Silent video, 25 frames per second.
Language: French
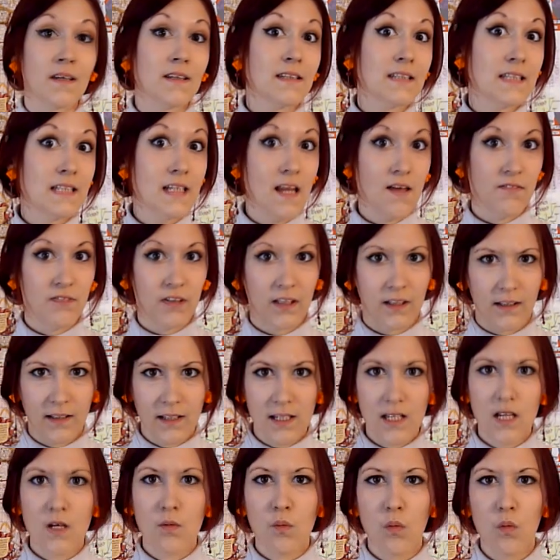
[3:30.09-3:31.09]
S'il avait
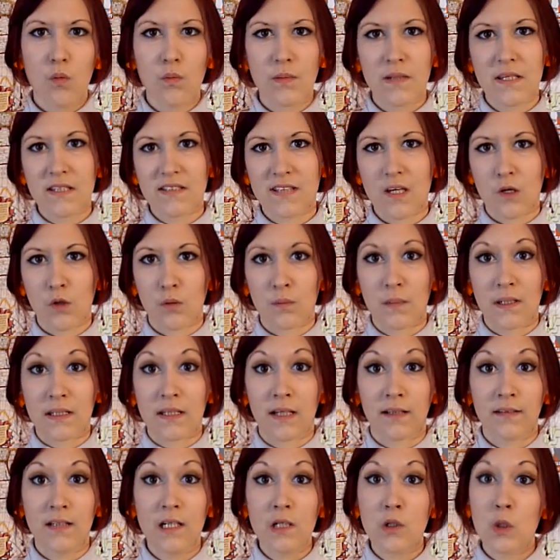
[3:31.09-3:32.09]
réellement oublié sa langue
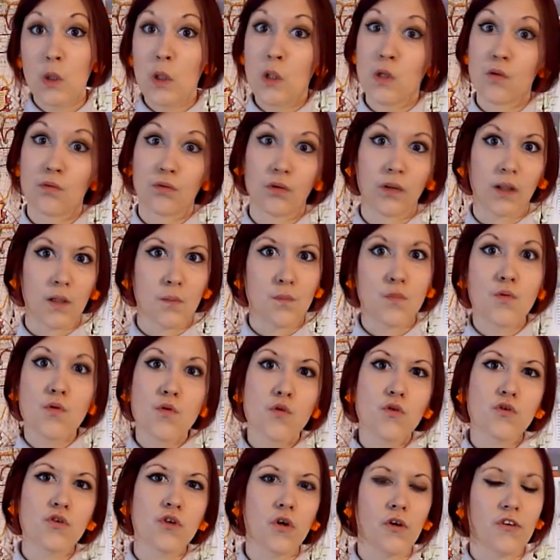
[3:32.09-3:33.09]
maternelle, il lui faudrait
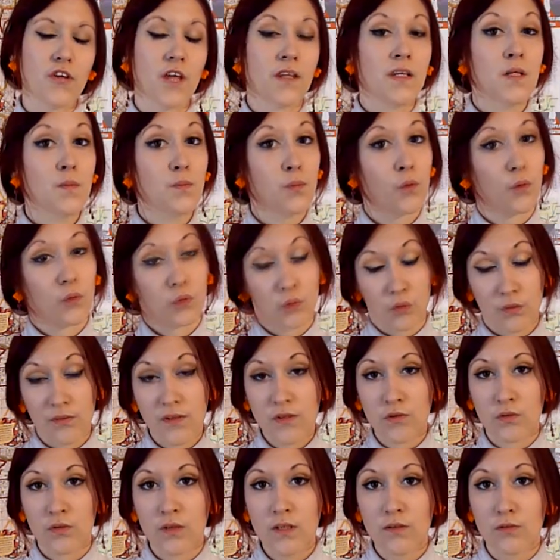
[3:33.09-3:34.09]
plusieurs années pour
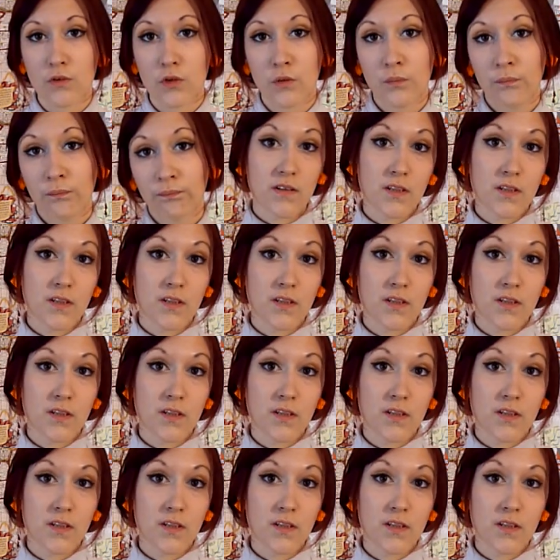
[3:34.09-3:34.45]
retrouver son niveau.